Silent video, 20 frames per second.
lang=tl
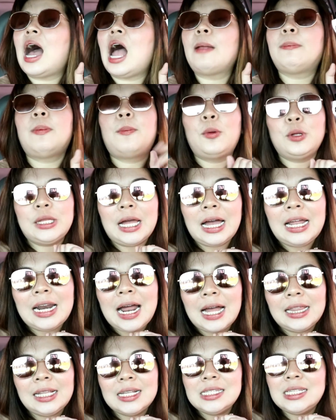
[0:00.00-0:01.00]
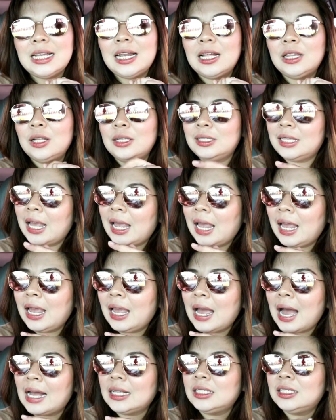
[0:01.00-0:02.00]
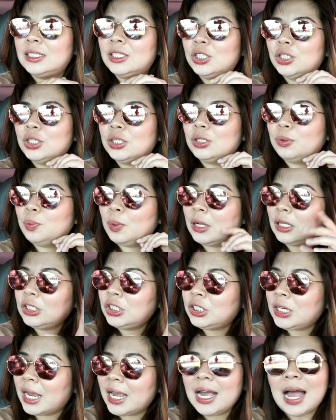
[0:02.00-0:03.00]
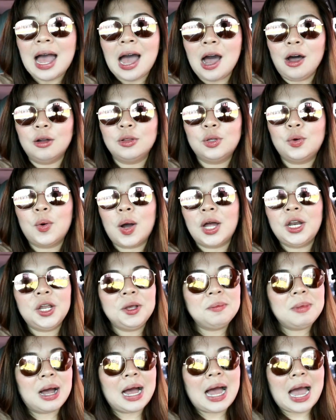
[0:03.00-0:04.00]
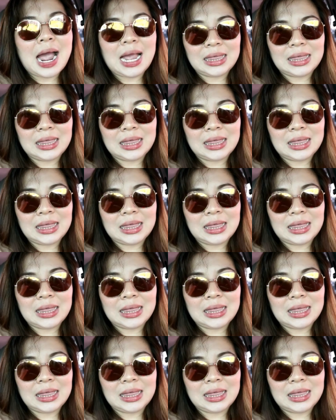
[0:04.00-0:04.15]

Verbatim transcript: At puntahan natin sila today at we'll check out kung ano yung mga